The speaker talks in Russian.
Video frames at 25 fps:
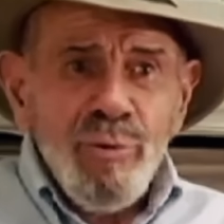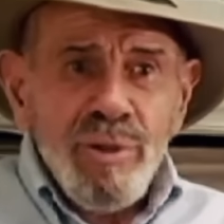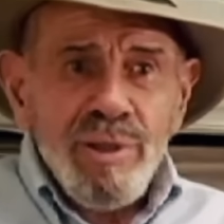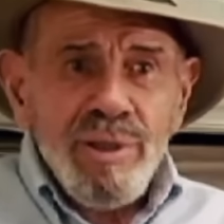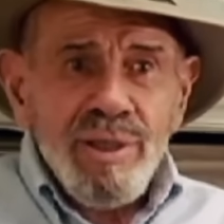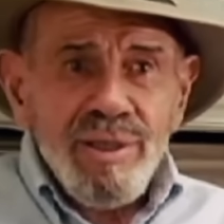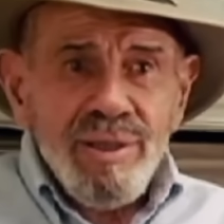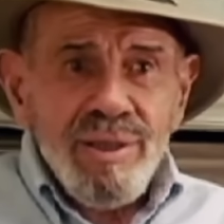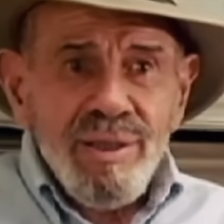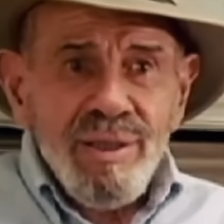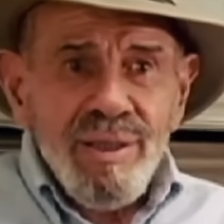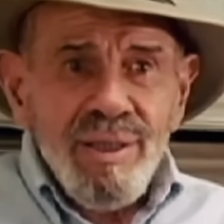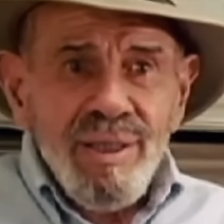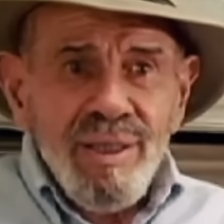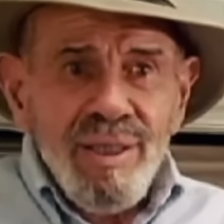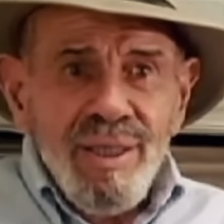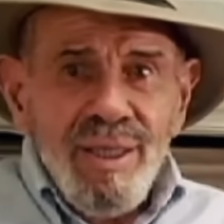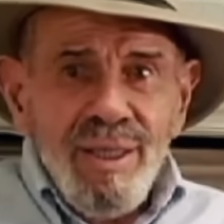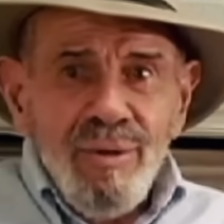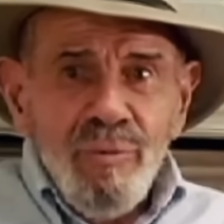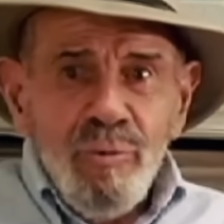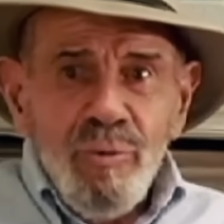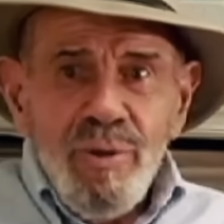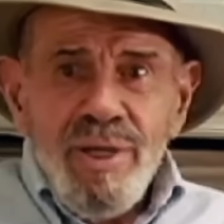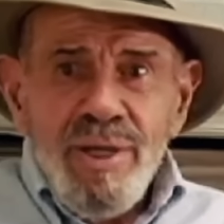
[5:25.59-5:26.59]
Например,
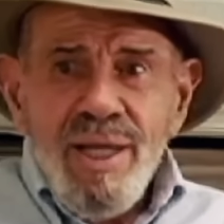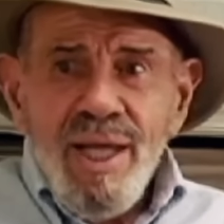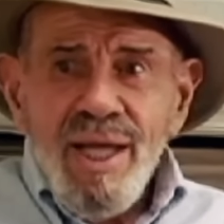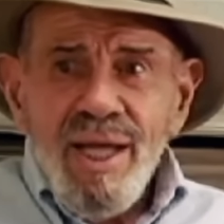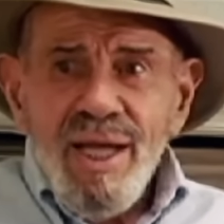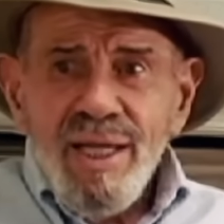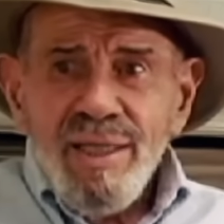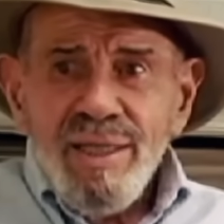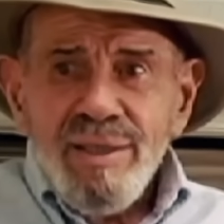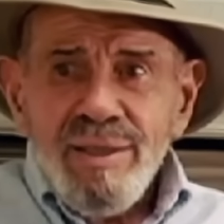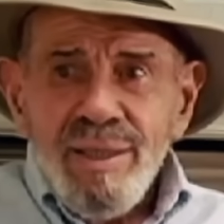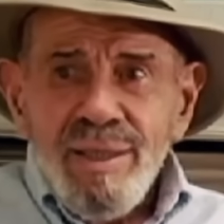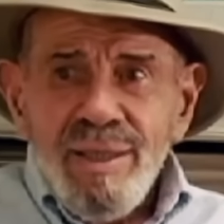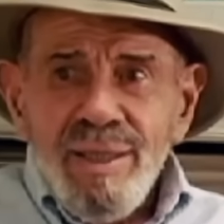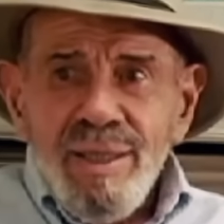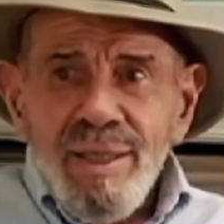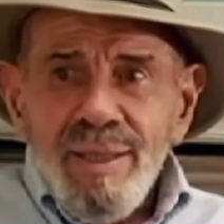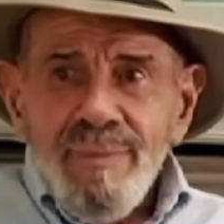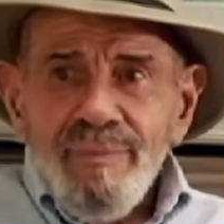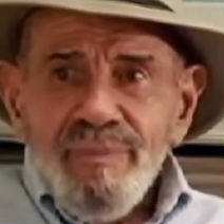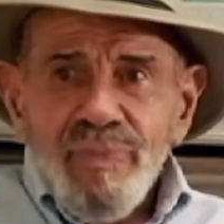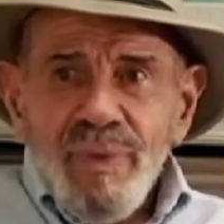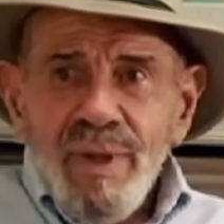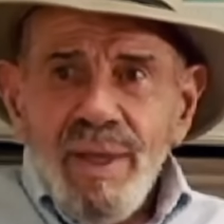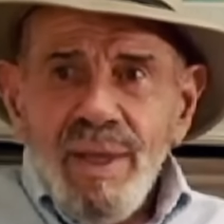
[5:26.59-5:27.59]
Новенькие
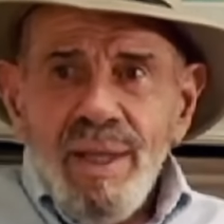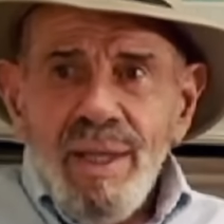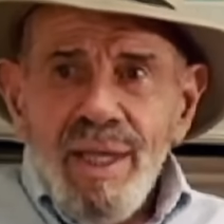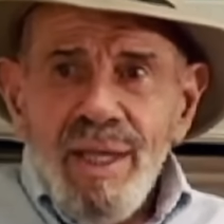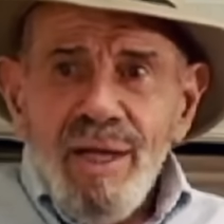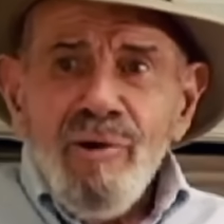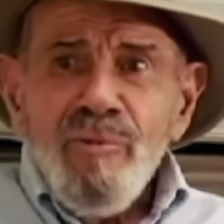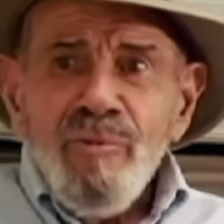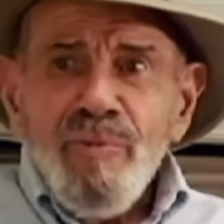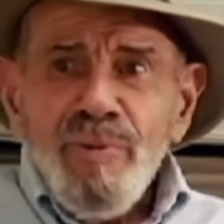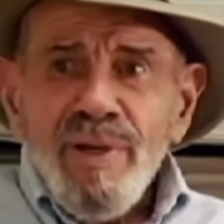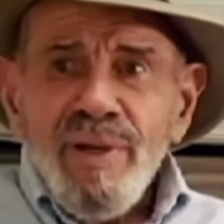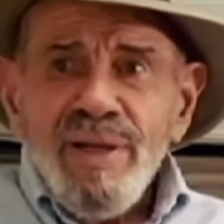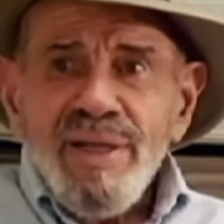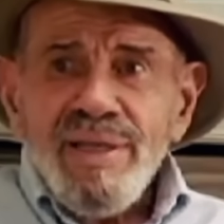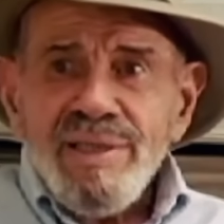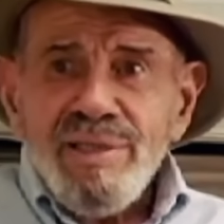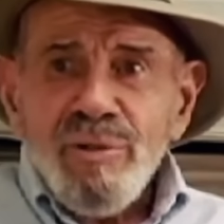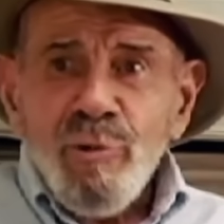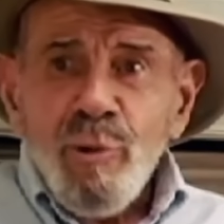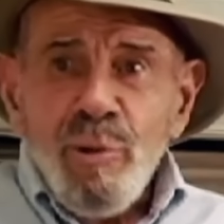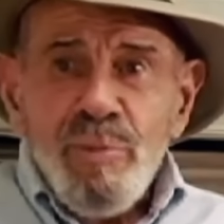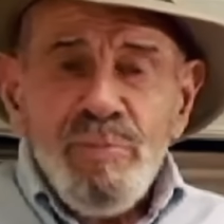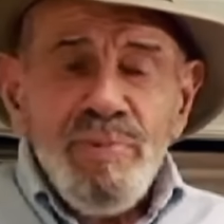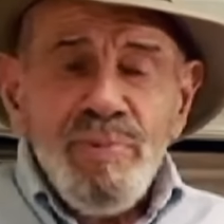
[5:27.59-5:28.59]
самолеты,
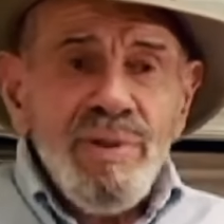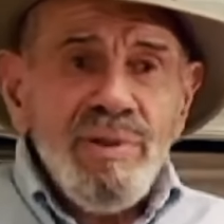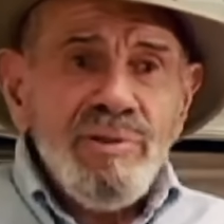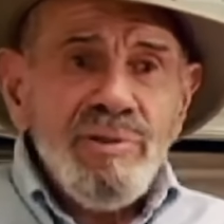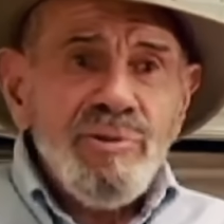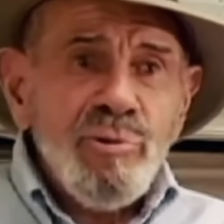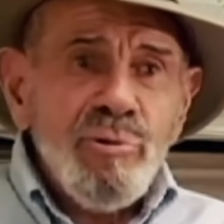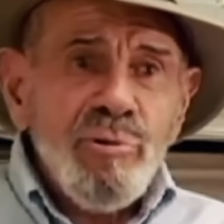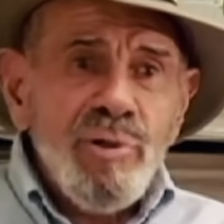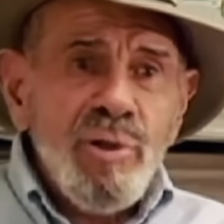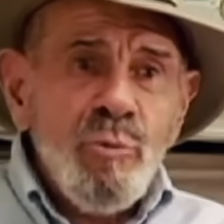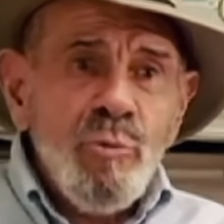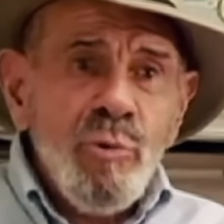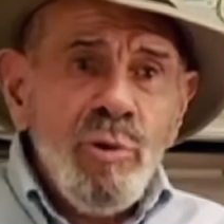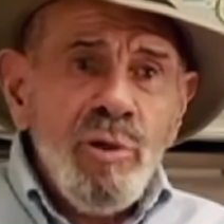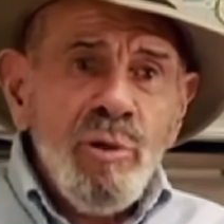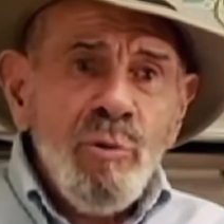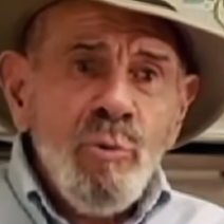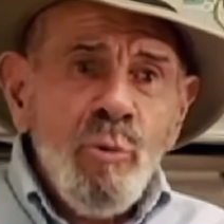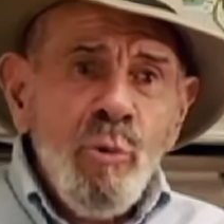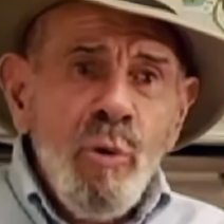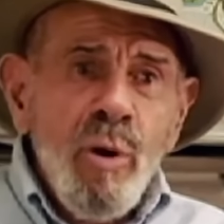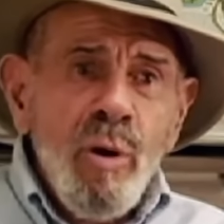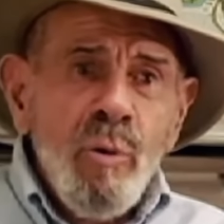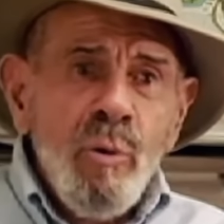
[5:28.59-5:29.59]
построенные во время
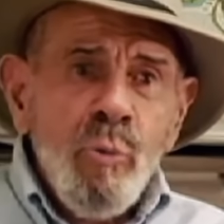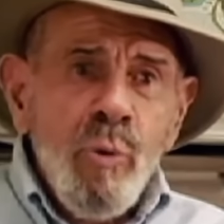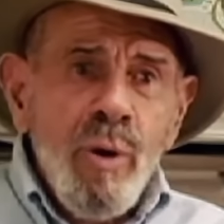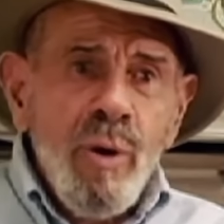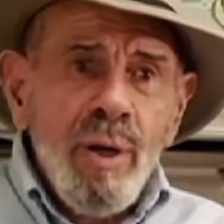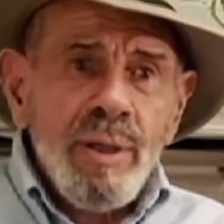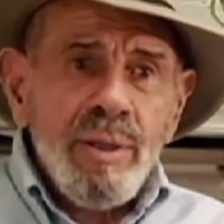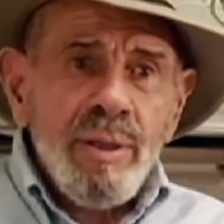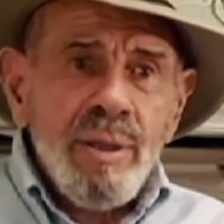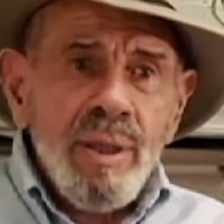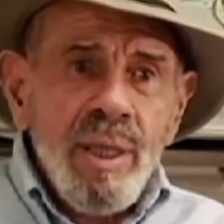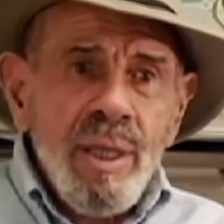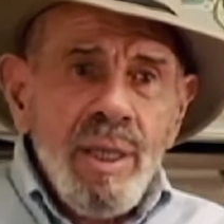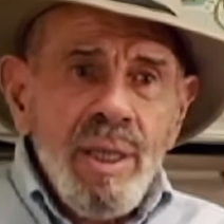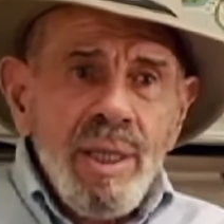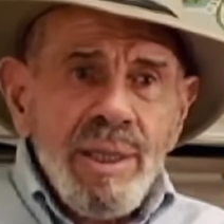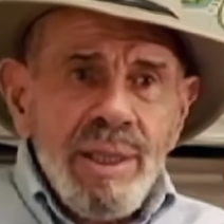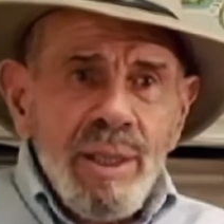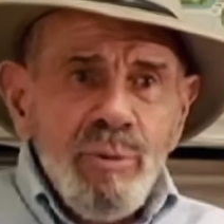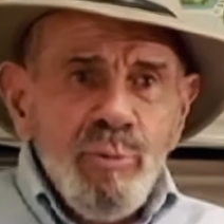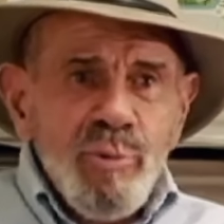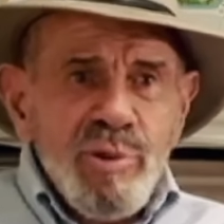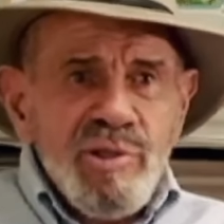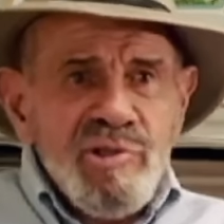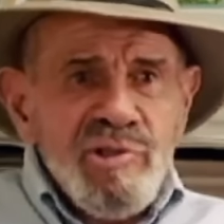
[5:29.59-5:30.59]
Первой мировой войны,
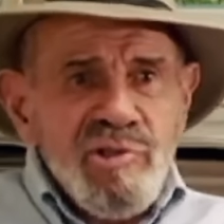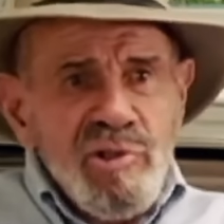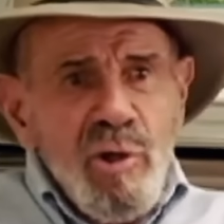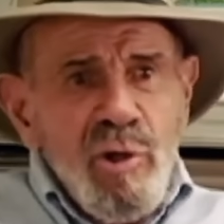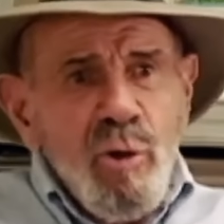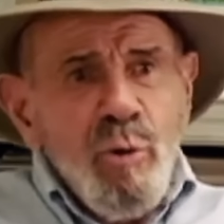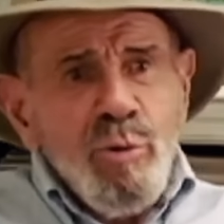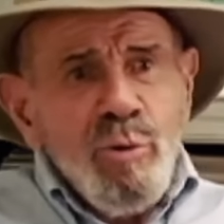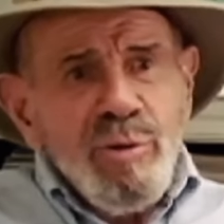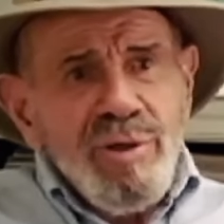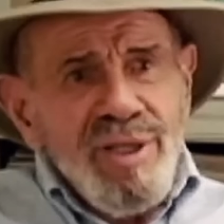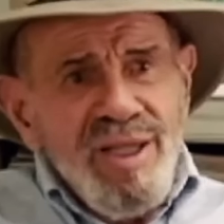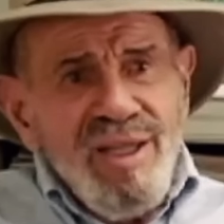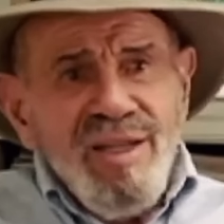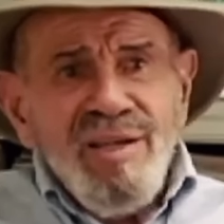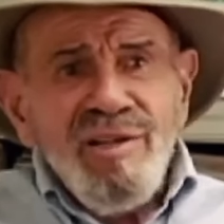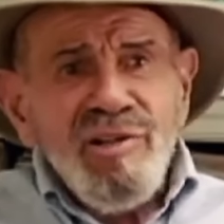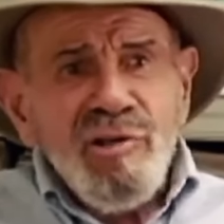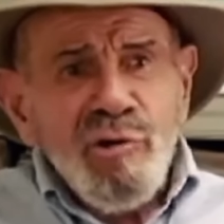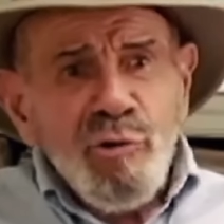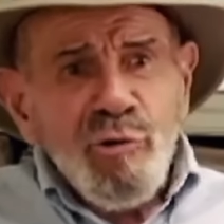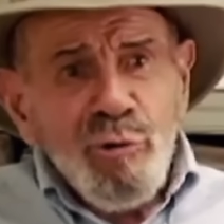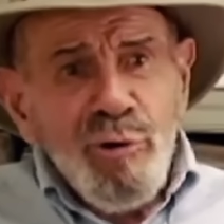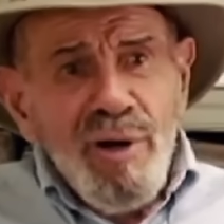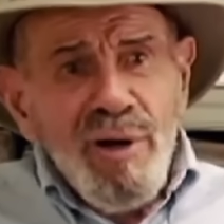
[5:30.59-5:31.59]
продавались в
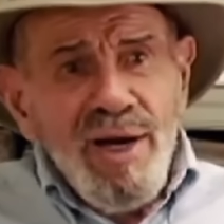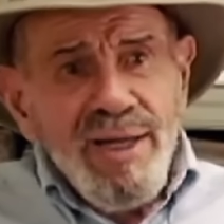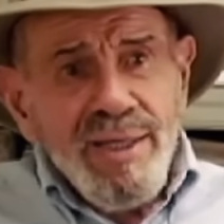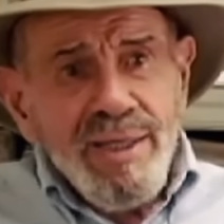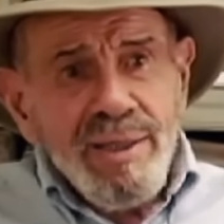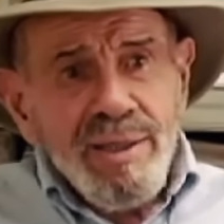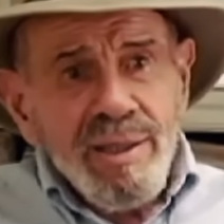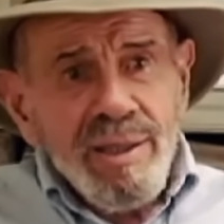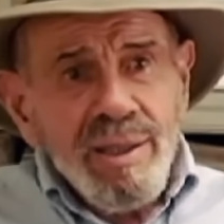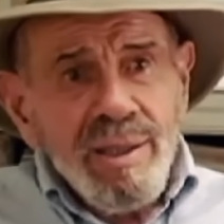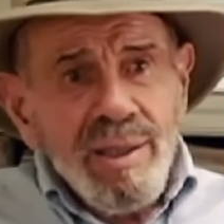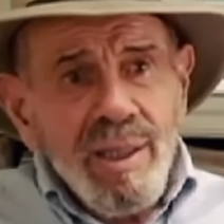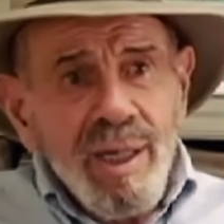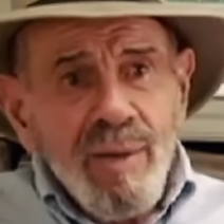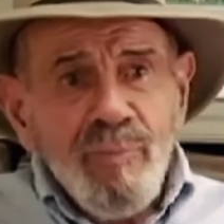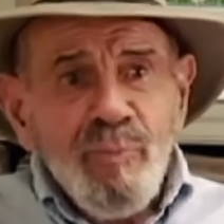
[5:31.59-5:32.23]
ящиках.